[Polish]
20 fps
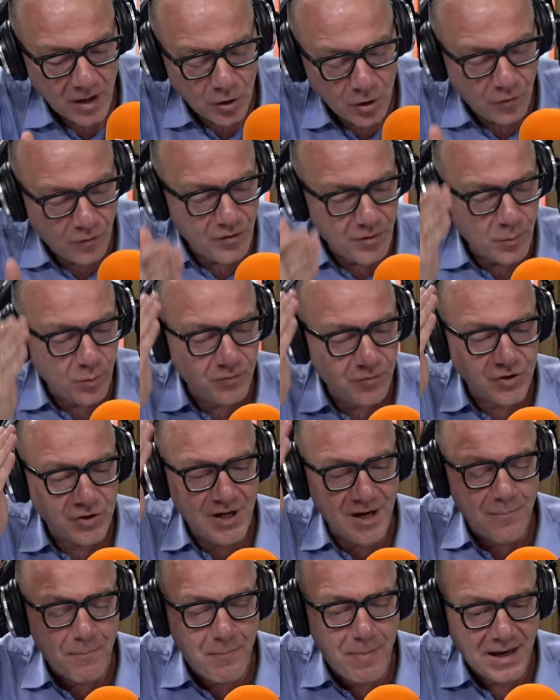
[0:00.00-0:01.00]
to wy
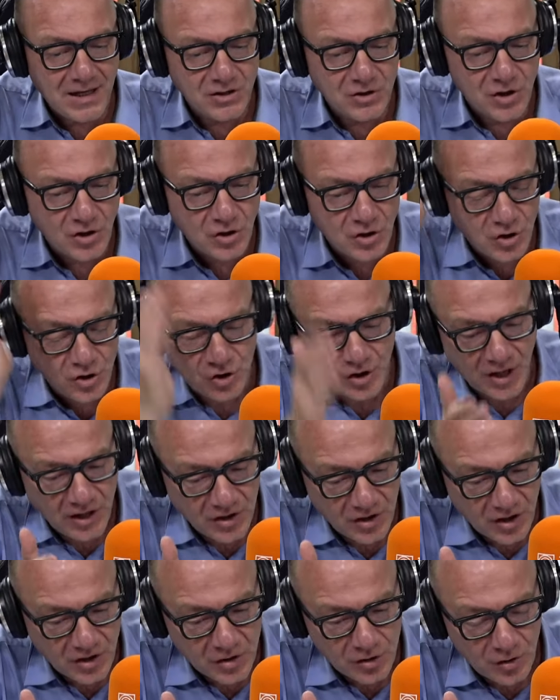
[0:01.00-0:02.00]
mówicie będziesz
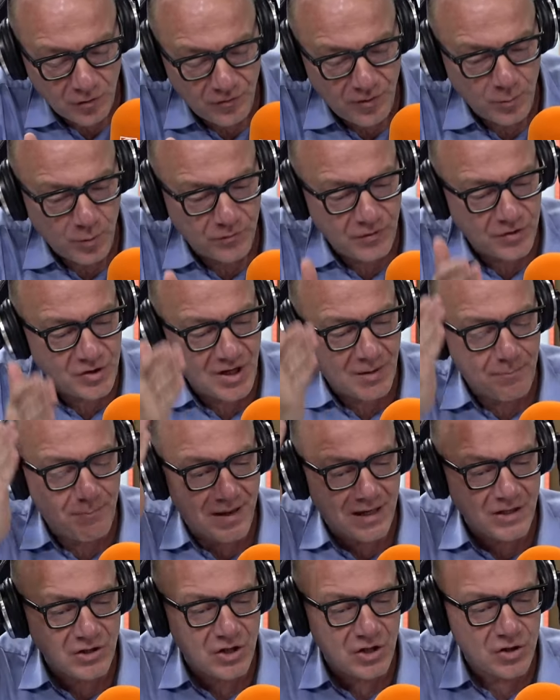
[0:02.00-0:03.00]
siedzieć, to wy mówicie
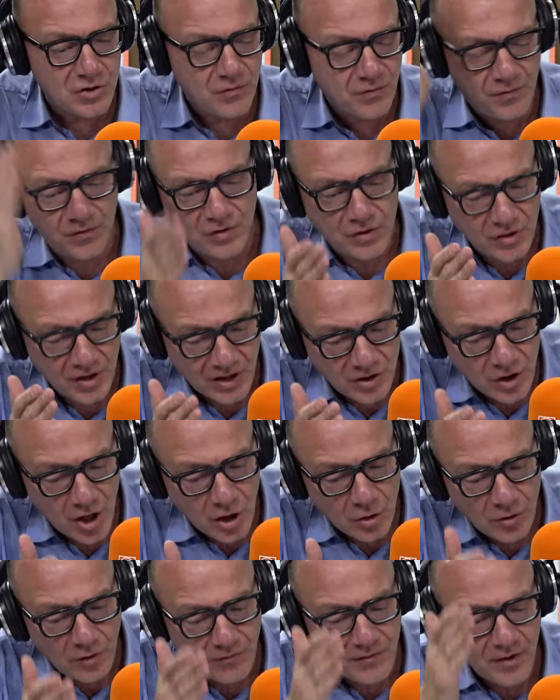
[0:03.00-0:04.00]
będziesz wisieć,
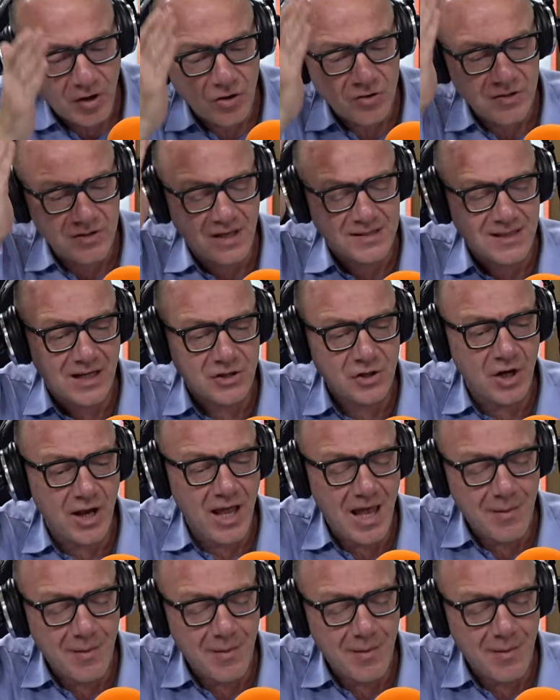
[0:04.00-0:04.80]
to wy rozniecacie